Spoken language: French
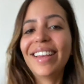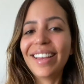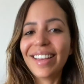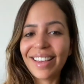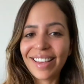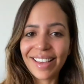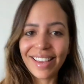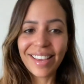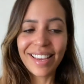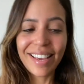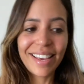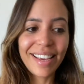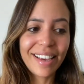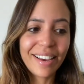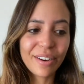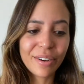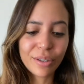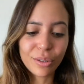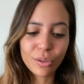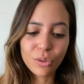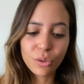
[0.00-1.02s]
Et
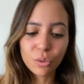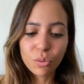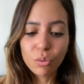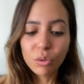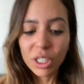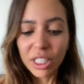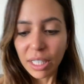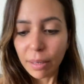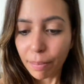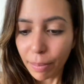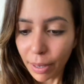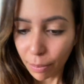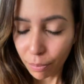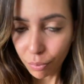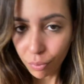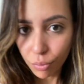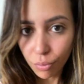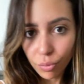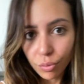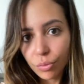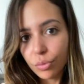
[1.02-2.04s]
du coup, j'ai pas
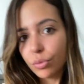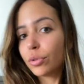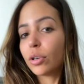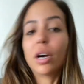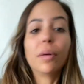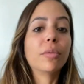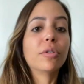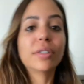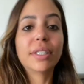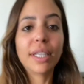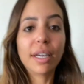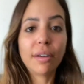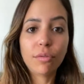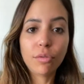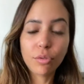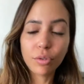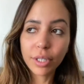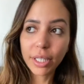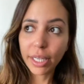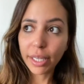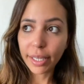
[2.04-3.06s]
pu commencer à
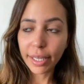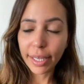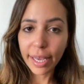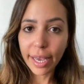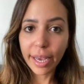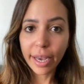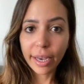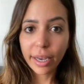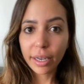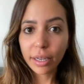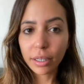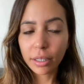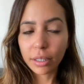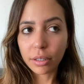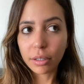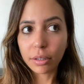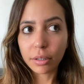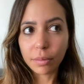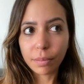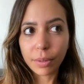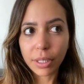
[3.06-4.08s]
vlogger hier
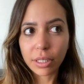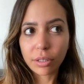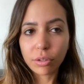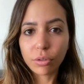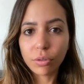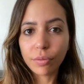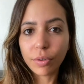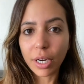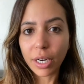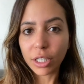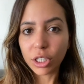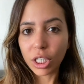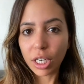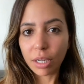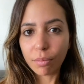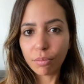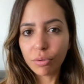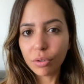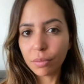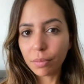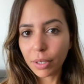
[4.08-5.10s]
parce que voilà, j'avais
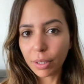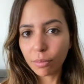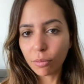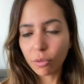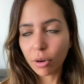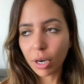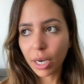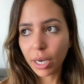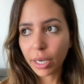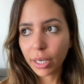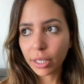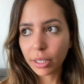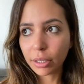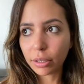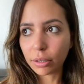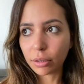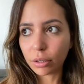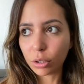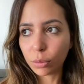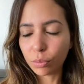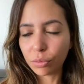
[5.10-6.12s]
plus de mémoire,
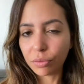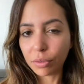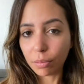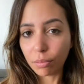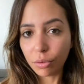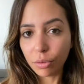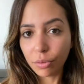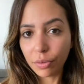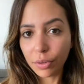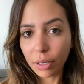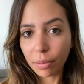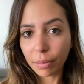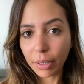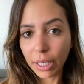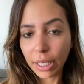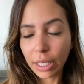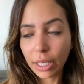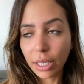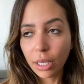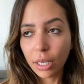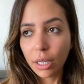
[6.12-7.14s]
je pouvais plus
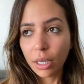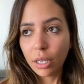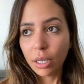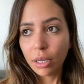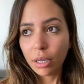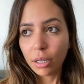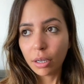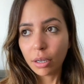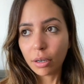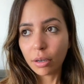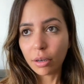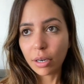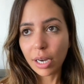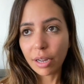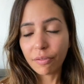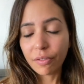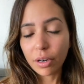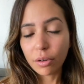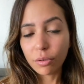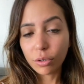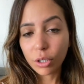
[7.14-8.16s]
filmer. il a
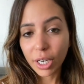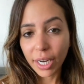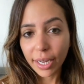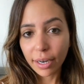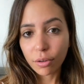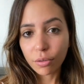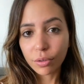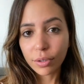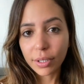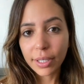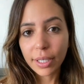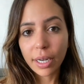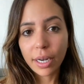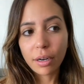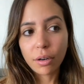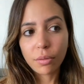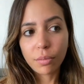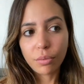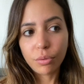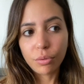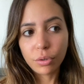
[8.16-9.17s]
fallu que je règle ça.
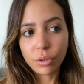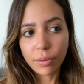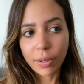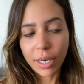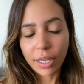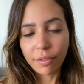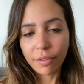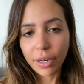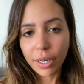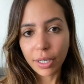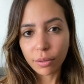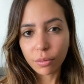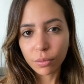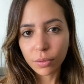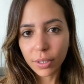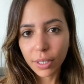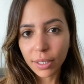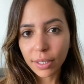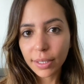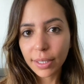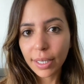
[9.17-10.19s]
En plus, voilà, il fallait qu'on
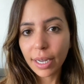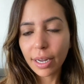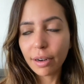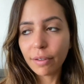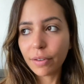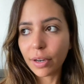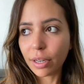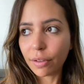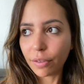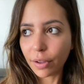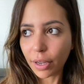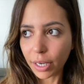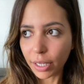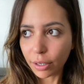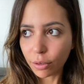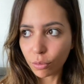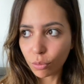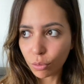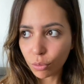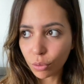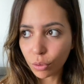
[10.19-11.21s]
s'installe, il fallait faire les
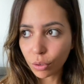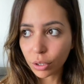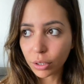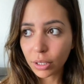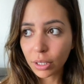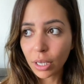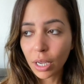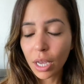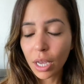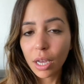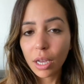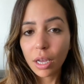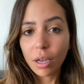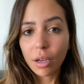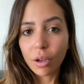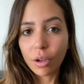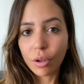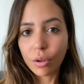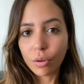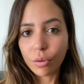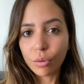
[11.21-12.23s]
courses.
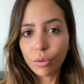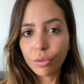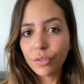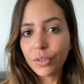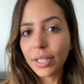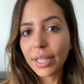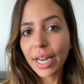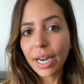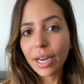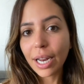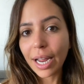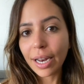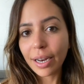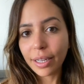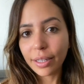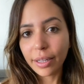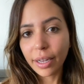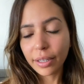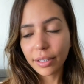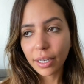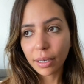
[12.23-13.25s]
Euh, au final, à la
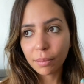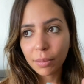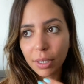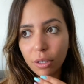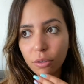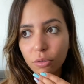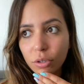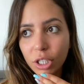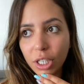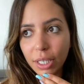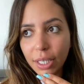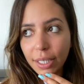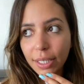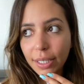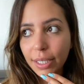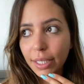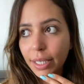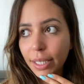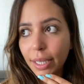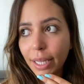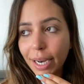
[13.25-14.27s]
dernière minute, j'ai
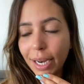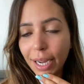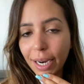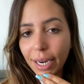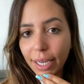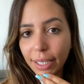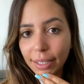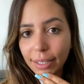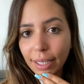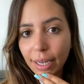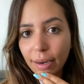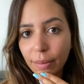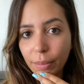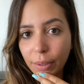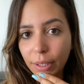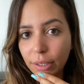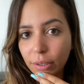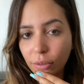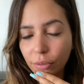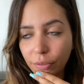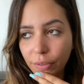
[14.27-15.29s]
décidé d'aller à la salle
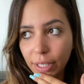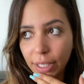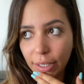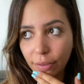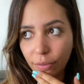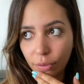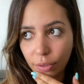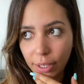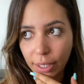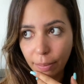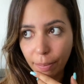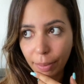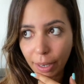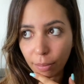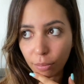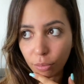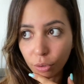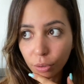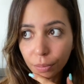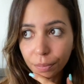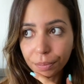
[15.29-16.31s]
parce qu'en fait, il faisait pas
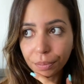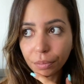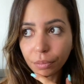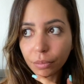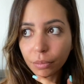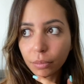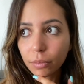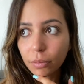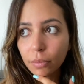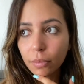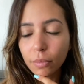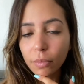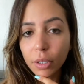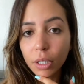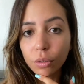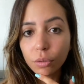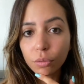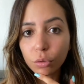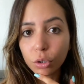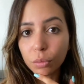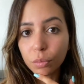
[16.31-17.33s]
beau.
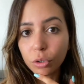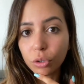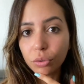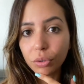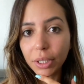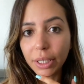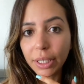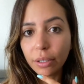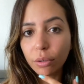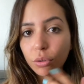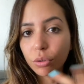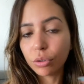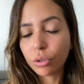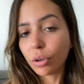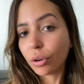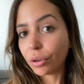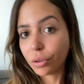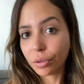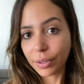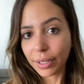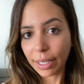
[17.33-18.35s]
Donc, je me suis dit, autant
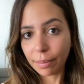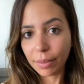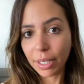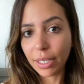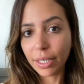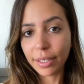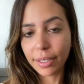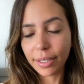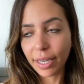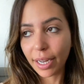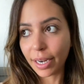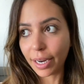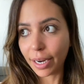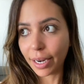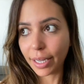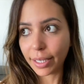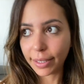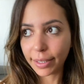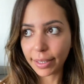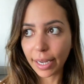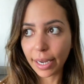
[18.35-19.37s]
rentabiliser aller à
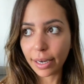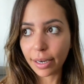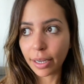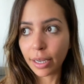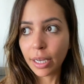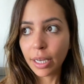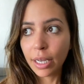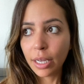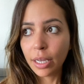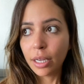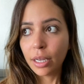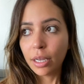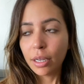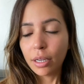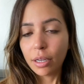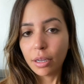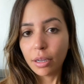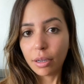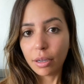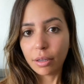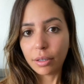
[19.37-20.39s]
la salle
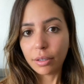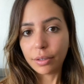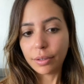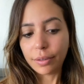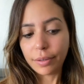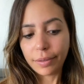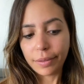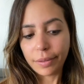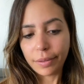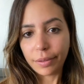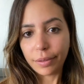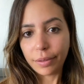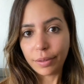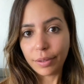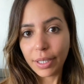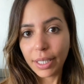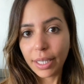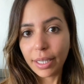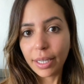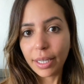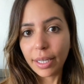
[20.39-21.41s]
euh,
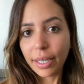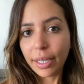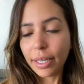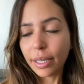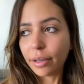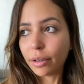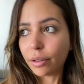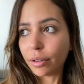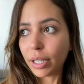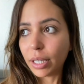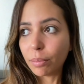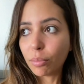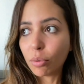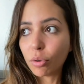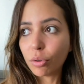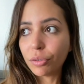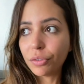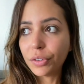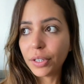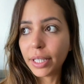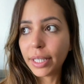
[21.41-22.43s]
euh, et,
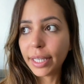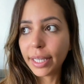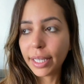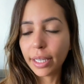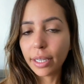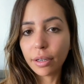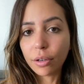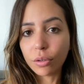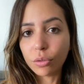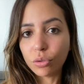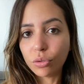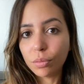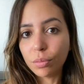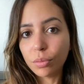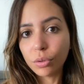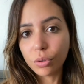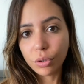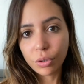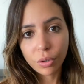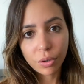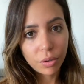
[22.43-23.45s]
profiter du
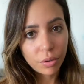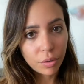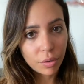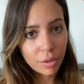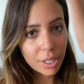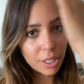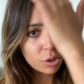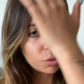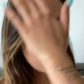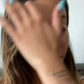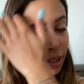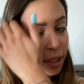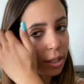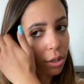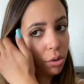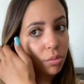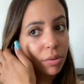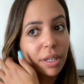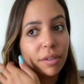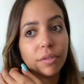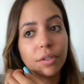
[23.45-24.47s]
beau temps les jours qui
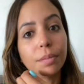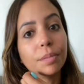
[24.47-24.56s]
suivent.